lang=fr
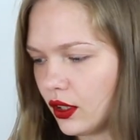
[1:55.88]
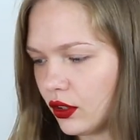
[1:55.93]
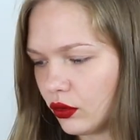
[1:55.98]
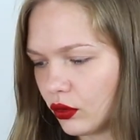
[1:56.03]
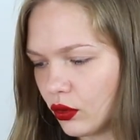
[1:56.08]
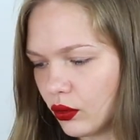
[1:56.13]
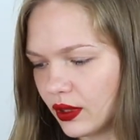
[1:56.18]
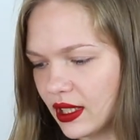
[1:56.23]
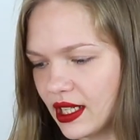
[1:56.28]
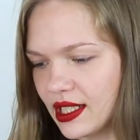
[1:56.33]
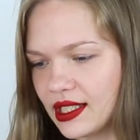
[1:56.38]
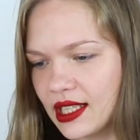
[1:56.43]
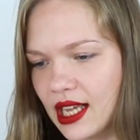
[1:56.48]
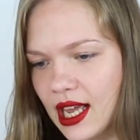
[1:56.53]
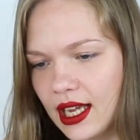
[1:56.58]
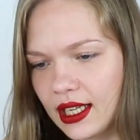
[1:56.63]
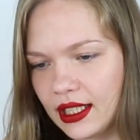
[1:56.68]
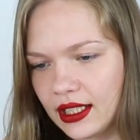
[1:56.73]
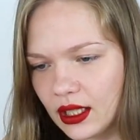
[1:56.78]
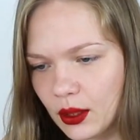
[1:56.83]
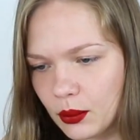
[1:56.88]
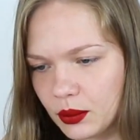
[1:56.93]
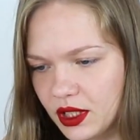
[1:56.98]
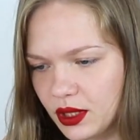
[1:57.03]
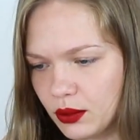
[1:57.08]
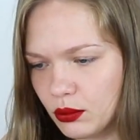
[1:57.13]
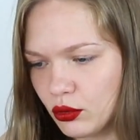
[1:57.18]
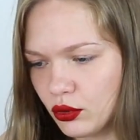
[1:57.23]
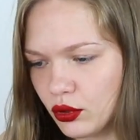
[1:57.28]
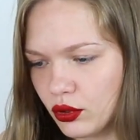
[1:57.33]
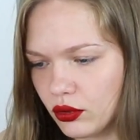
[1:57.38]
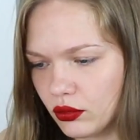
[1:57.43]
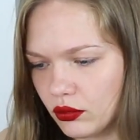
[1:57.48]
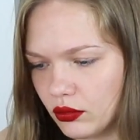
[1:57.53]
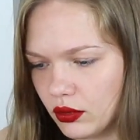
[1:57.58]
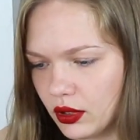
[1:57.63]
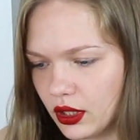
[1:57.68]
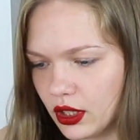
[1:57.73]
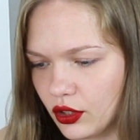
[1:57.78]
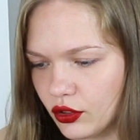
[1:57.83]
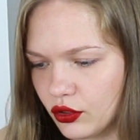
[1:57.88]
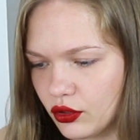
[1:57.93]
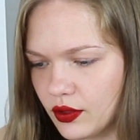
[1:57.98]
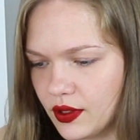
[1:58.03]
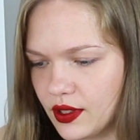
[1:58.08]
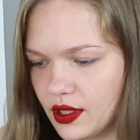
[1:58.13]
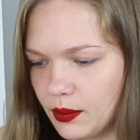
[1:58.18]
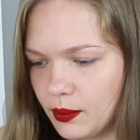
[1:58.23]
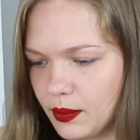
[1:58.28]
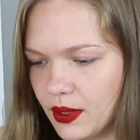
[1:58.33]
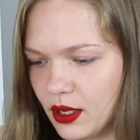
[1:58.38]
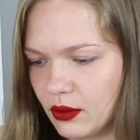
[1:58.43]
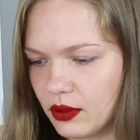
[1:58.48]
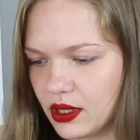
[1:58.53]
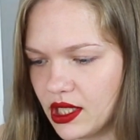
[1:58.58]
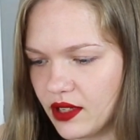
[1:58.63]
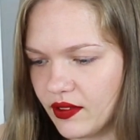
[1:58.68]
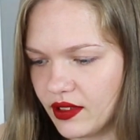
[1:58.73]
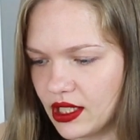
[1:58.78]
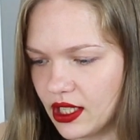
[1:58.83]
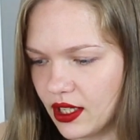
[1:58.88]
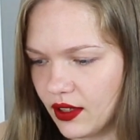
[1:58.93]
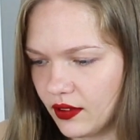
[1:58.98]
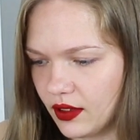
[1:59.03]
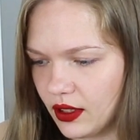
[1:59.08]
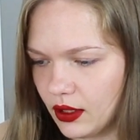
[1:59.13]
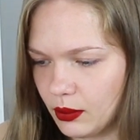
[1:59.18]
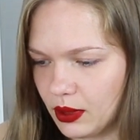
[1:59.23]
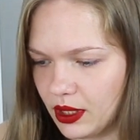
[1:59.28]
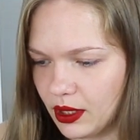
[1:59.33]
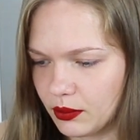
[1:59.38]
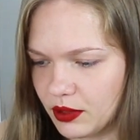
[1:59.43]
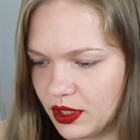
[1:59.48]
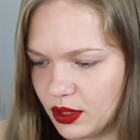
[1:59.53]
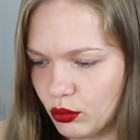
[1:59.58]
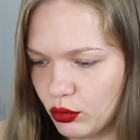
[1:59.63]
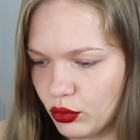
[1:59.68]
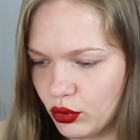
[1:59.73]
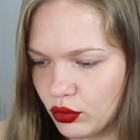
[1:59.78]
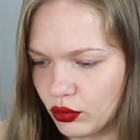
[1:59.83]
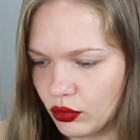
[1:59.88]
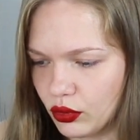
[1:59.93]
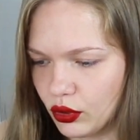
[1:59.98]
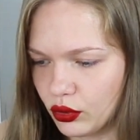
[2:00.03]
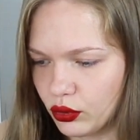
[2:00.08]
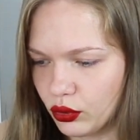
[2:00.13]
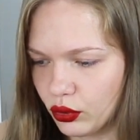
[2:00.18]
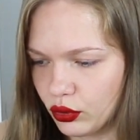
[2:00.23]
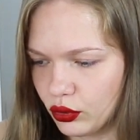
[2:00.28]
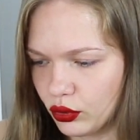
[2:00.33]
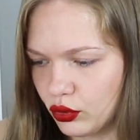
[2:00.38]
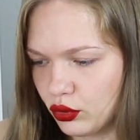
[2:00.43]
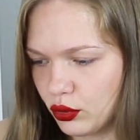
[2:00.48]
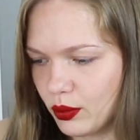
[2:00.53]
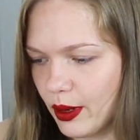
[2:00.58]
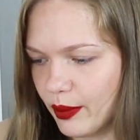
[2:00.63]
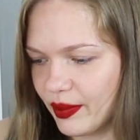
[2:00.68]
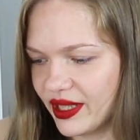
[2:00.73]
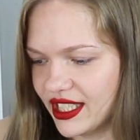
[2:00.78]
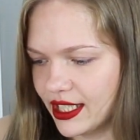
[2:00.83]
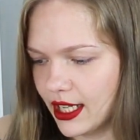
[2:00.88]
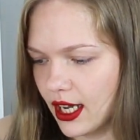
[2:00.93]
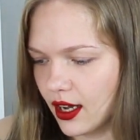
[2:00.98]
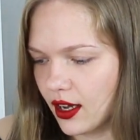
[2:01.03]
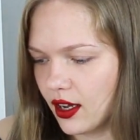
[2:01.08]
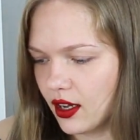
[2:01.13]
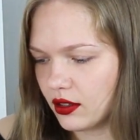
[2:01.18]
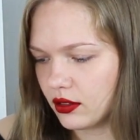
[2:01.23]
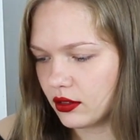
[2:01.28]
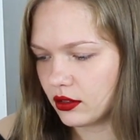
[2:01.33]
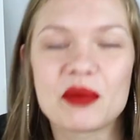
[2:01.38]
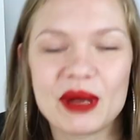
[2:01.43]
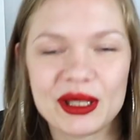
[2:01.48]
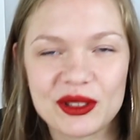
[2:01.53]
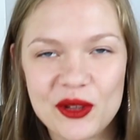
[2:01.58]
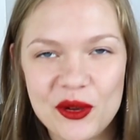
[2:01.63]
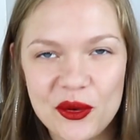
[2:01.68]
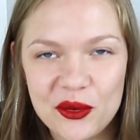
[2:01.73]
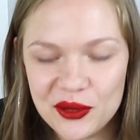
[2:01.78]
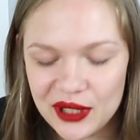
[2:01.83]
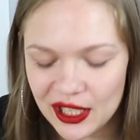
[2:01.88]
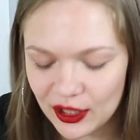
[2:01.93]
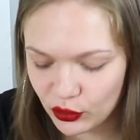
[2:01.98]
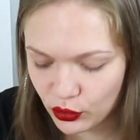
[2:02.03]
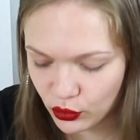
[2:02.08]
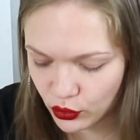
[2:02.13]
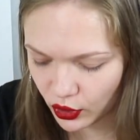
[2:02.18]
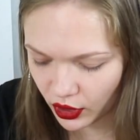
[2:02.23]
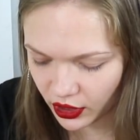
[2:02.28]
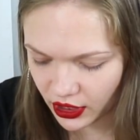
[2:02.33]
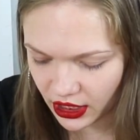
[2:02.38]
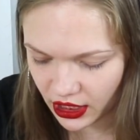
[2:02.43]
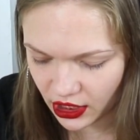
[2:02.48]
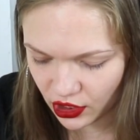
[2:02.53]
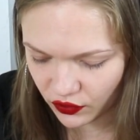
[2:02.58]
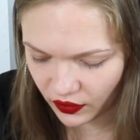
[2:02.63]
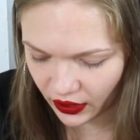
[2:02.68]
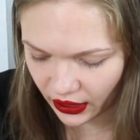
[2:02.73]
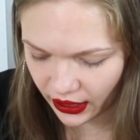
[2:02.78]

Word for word: Donc on a ça et il y a un petit bouchon. Alors je ne sais pas à quoi ça va servir, mais il y a un petit bouchon dans le truc de tube à mascara. Maintenant qu'on a tout sorti, je